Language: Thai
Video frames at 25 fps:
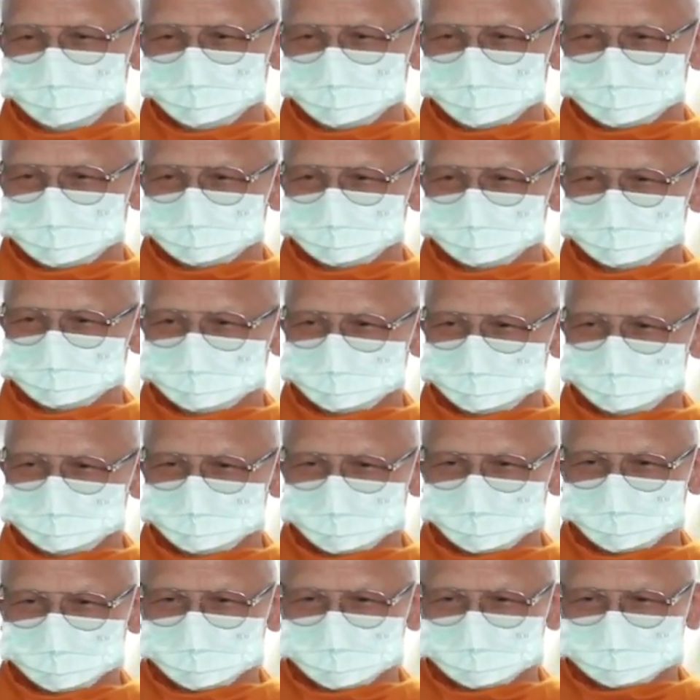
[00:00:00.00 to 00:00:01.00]
ถ้าเราบ
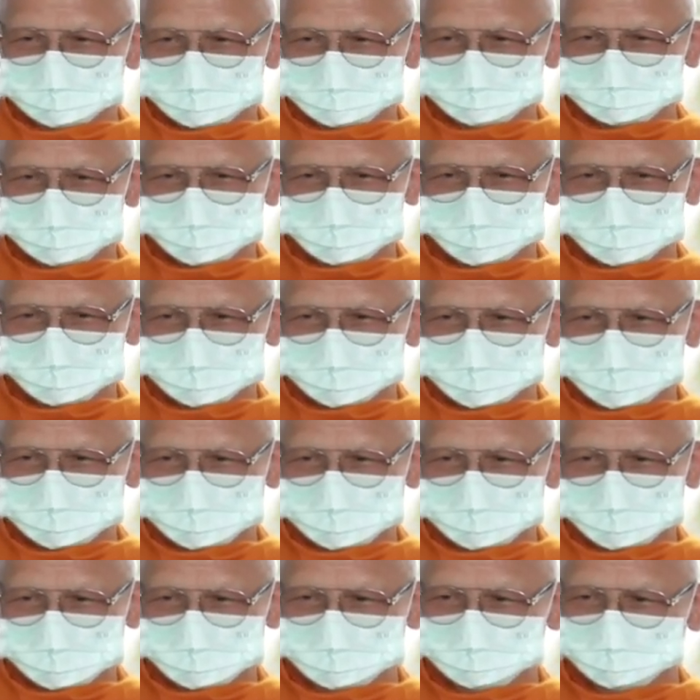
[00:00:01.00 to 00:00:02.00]
ริกรรมภาวนา
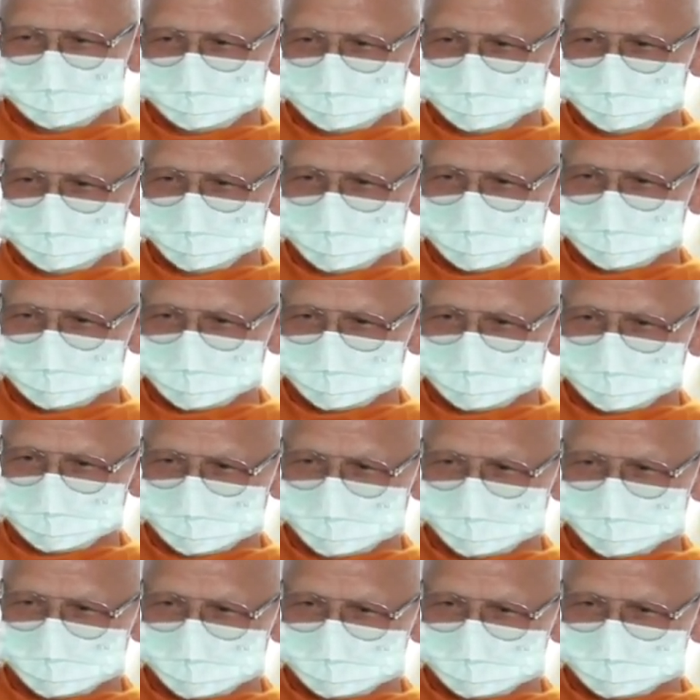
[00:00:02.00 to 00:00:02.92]
ดูจนเห็นความ